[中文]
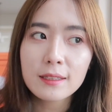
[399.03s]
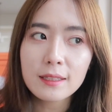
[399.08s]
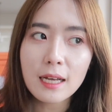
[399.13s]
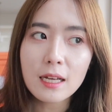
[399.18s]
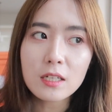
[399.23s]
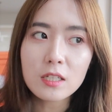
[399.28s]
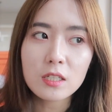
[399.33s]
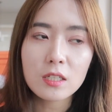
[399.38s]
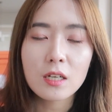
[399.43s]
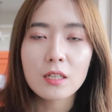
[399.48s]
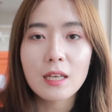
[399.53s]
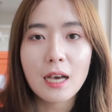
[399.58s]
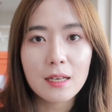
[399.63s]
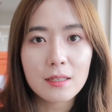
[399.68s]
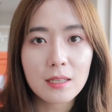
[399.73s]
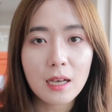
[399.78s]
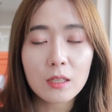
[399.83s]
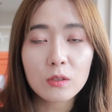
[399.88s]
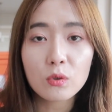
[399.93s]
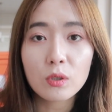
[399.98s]
但是呢，它
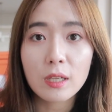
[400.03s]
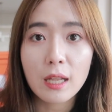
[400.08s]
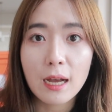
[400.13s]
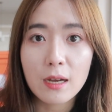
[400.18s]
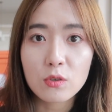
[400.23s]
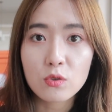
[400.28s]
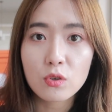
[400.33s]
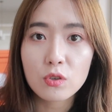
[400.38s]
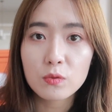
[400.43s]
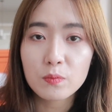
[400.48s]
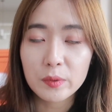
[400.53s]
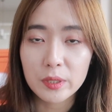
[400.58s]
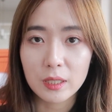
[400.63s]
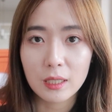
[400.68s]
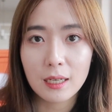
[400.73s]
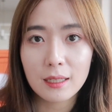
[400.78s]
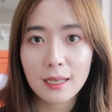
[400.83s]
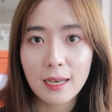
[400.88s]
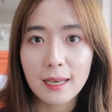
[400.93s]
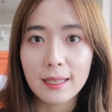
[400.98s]
相对来说比
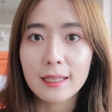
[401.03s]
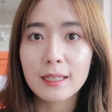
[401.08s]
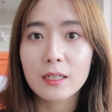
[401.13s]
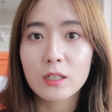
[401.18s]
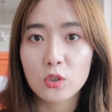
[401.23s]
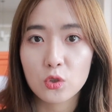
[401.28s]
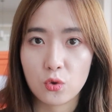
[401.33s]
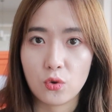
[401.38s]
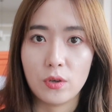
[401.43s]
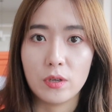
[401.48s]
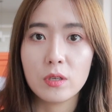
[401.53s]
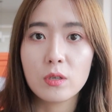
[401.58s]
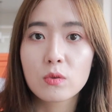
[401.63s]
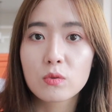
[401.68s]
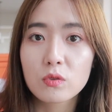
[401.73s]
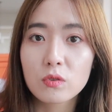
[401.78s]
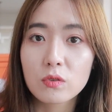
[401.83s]
刚才那个唇釉